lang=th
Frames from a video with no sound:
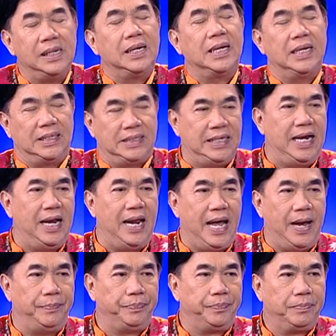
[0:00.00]
องเกิดขึ้นแล้วล่ะ
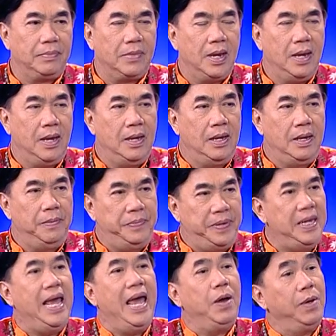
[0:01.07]
ครับ
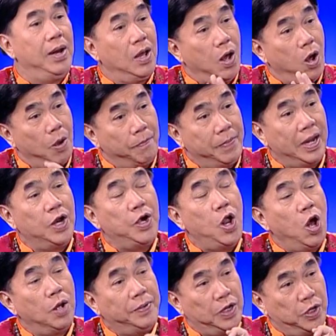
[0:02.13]
พี่เองเวลาออกไปข้างนอ
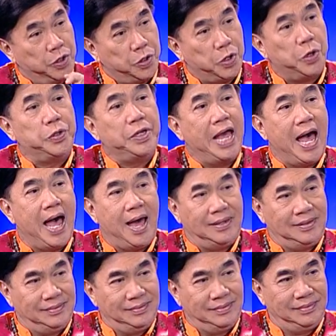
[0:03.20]
กพี่ก็ต้องขออนุญาต
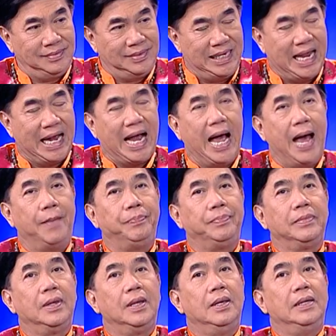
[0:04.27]
ครับ นะครับ
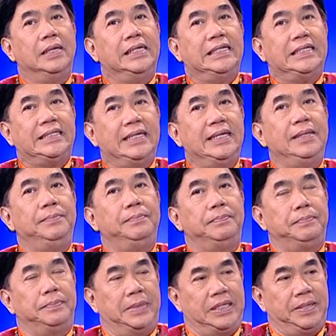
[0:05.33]
ซึ่ง
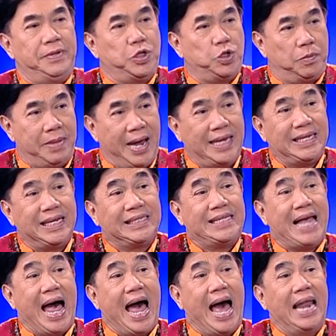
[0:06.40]
มันจะมีจดหมายจาก
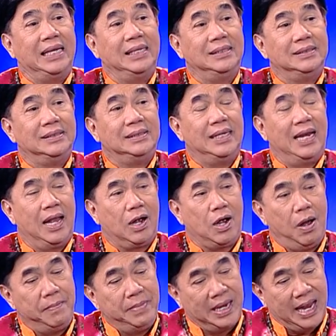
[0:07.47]
ศาลแล้วก็
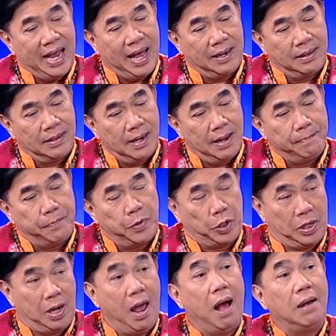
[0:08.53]
มีการปลด
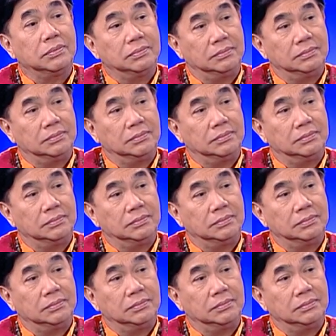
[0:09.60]
ล็อก